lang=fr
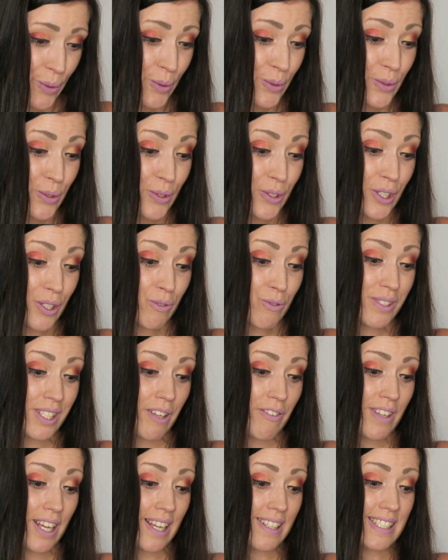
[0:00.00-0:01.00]
Donc dedans vous
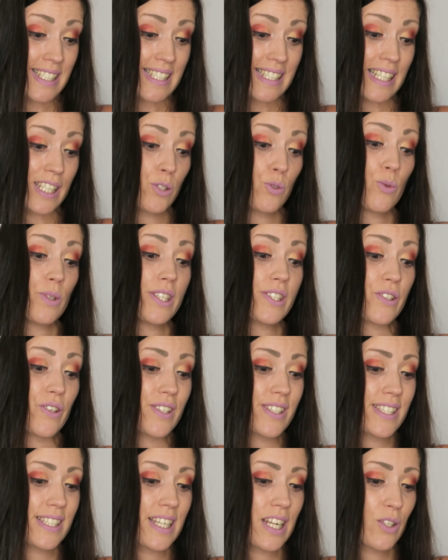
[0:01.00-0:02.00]
avez un extrait d'huile
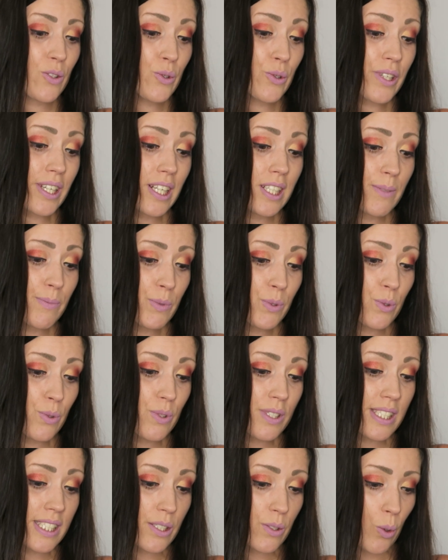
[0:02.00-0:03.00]
essentielle
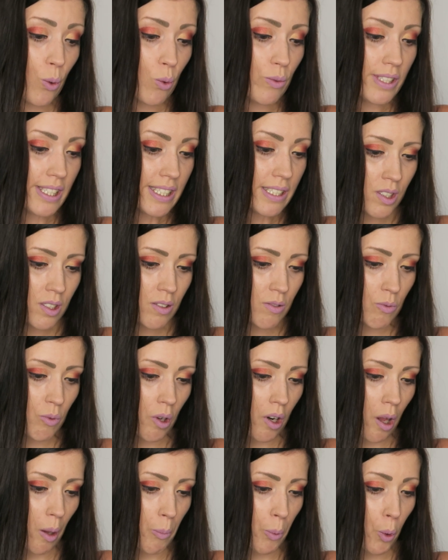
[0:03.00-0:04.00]
d'eucalyptus citronné.
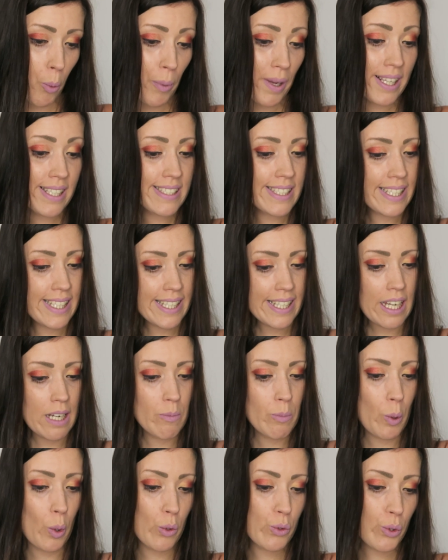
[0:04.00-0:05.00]
Voilà, propriété
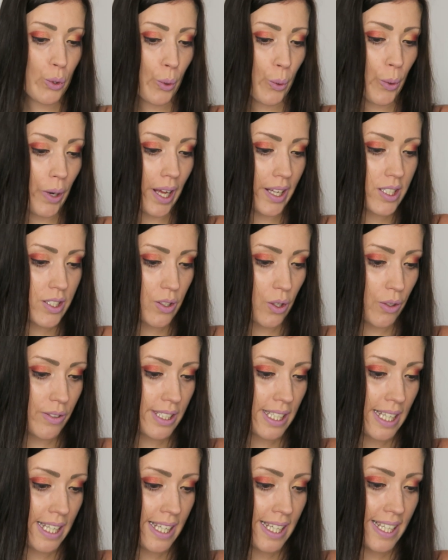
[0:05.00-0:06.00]
calmante,
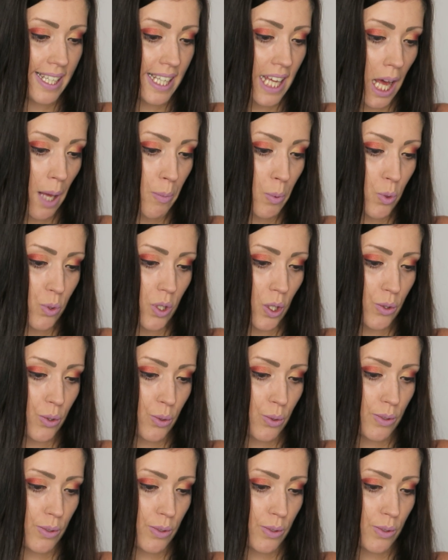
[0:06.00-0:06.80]
relaxante et apaisante